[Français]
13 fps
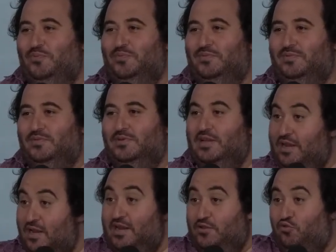Mm.
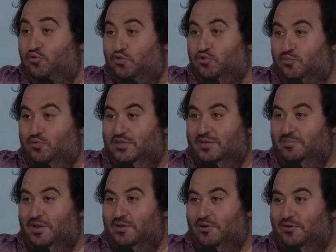Les, deux sont
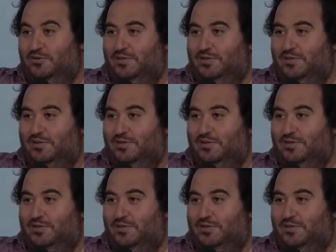possibles d'ailleurs.